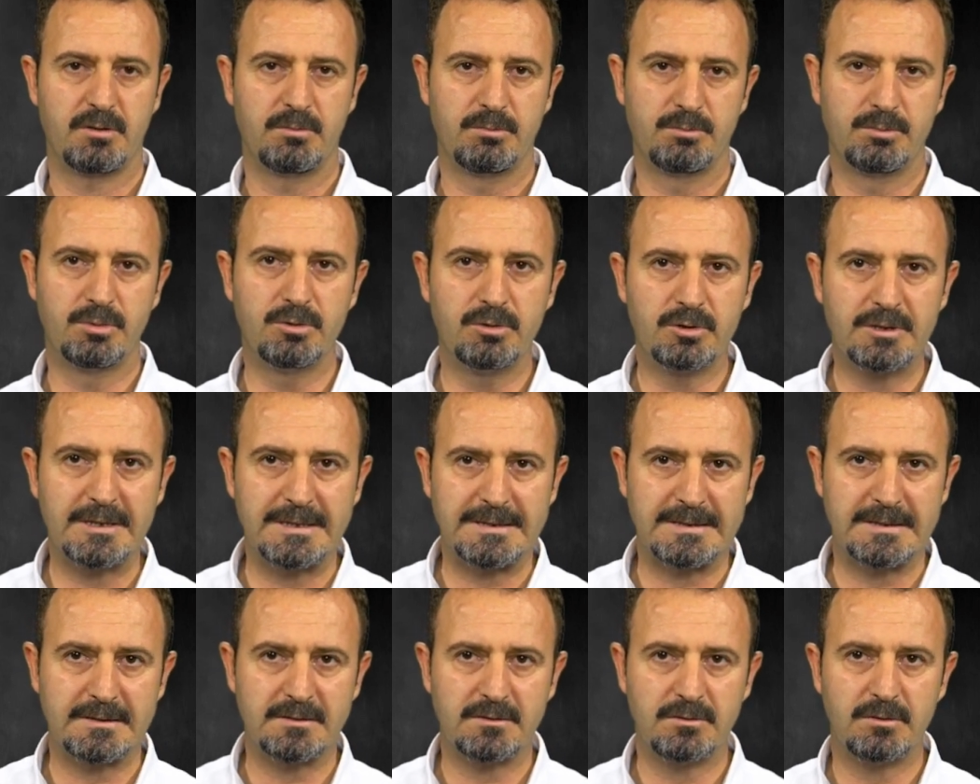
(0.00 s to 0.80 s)

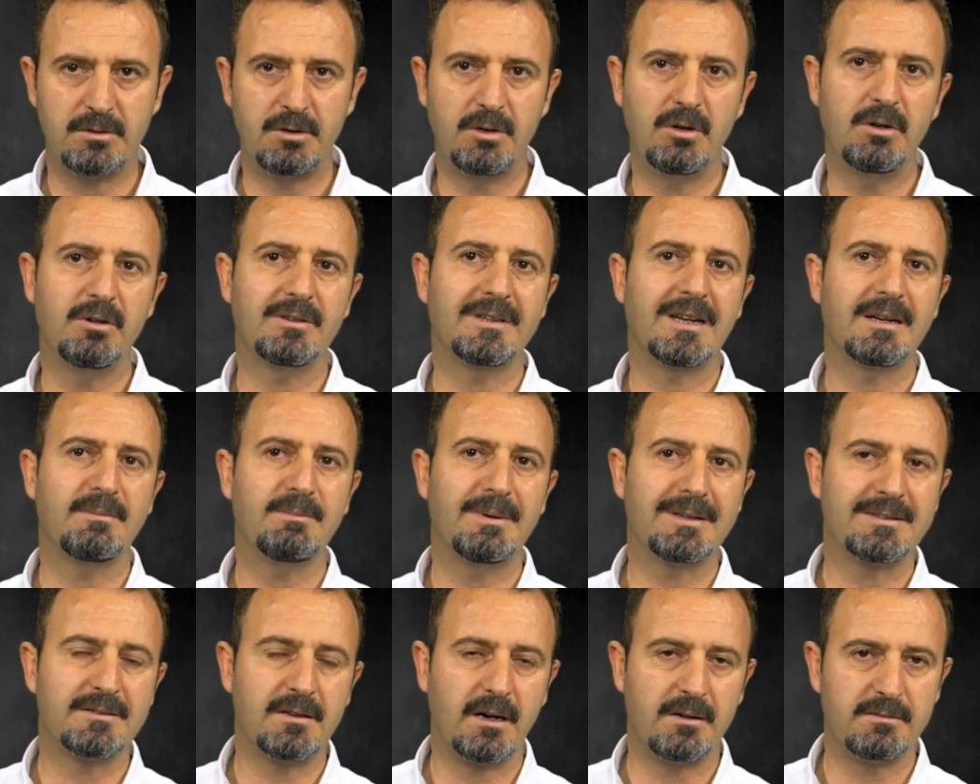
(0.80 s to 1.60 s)
Buğra'nın
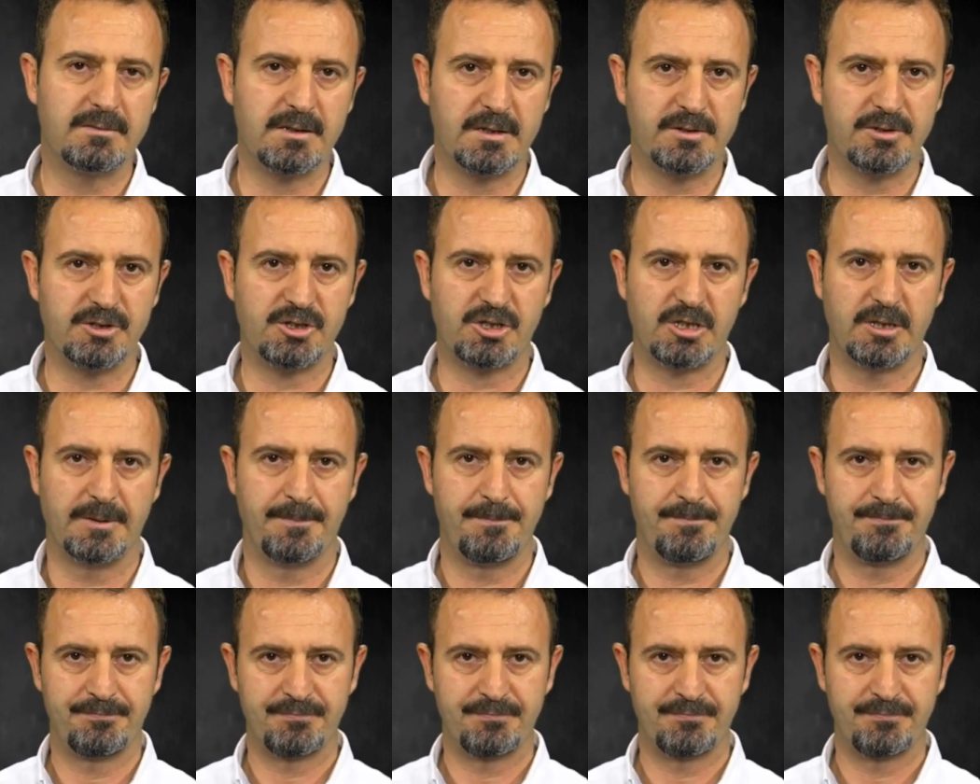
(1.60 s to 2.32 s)
öğrenme davranışı